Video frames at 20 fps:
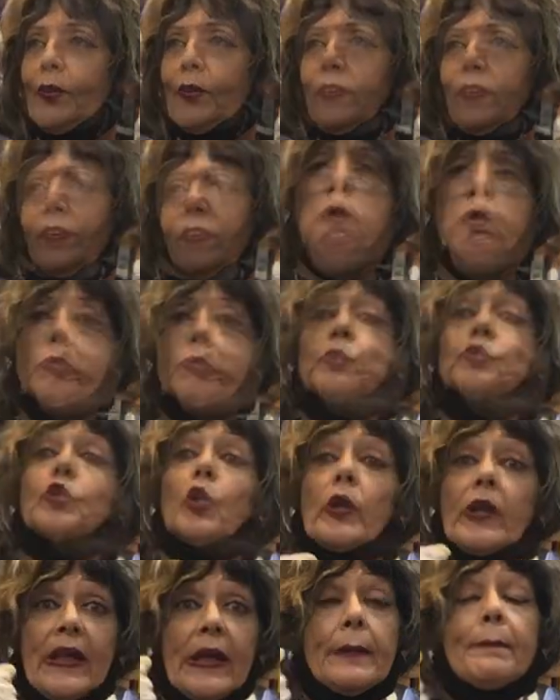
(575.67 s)
Abbiamo
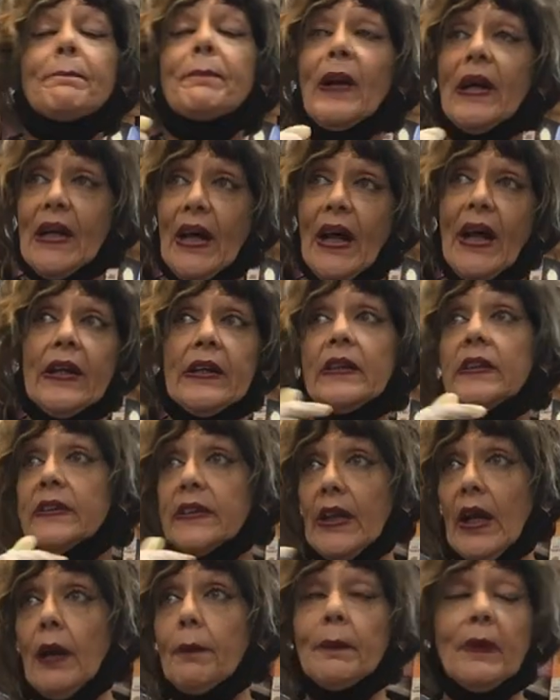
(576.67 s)
dovuto reimparare
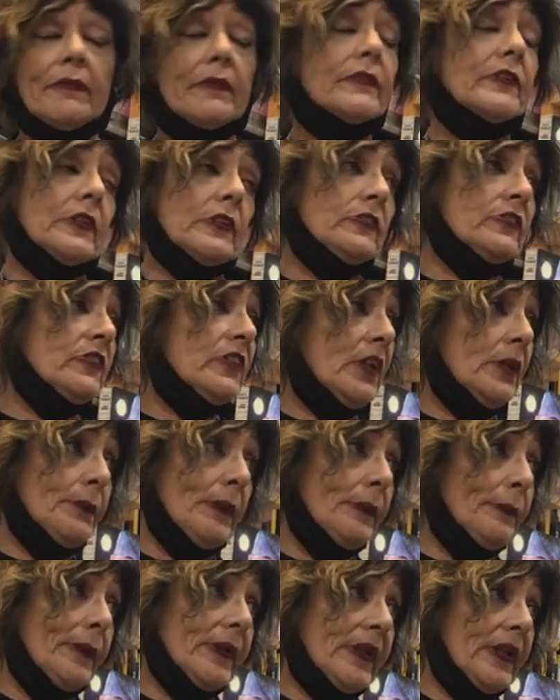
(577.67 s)
entrambe a vivere
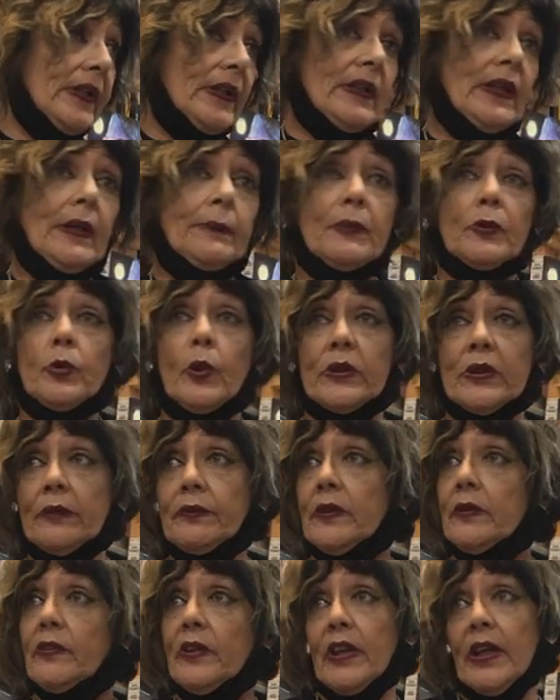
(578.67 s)
insieme, perché lei è abituata a
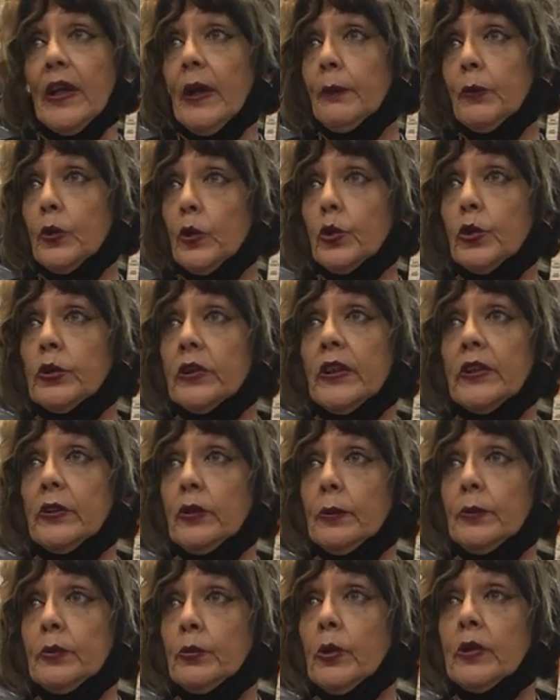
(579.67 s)
vivere a Bologna,
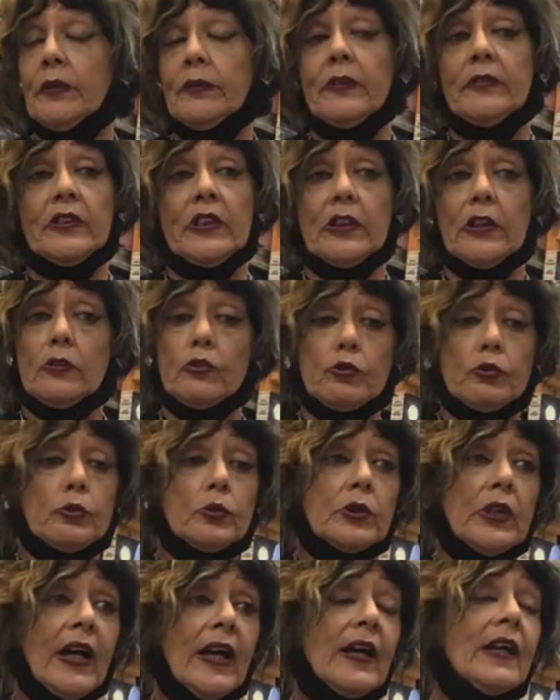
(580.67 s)
io abituata a vivere da
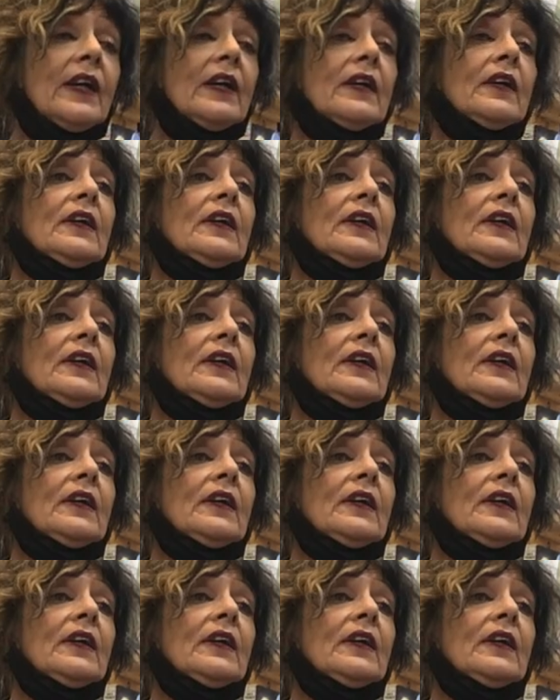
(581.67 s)
sola